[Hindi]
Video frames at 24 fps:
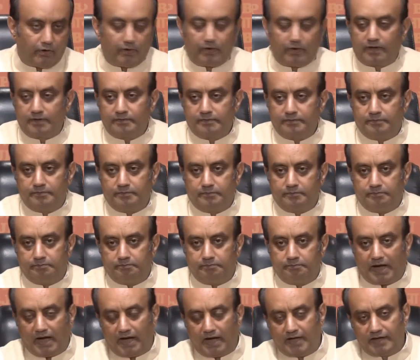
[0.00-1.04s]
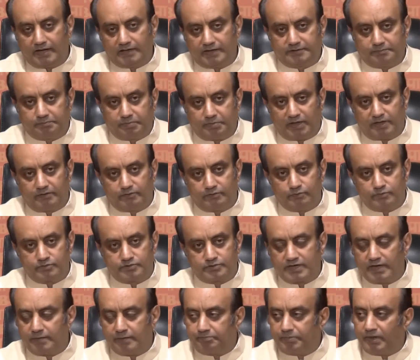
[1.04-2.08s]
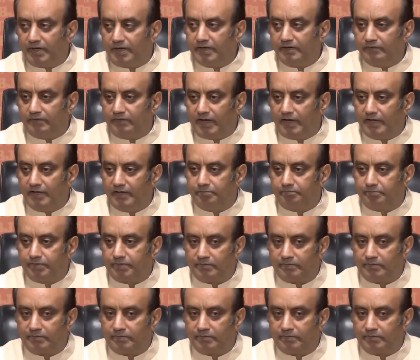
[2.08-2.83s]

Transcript: और भारत पर उसके पड़ने वाले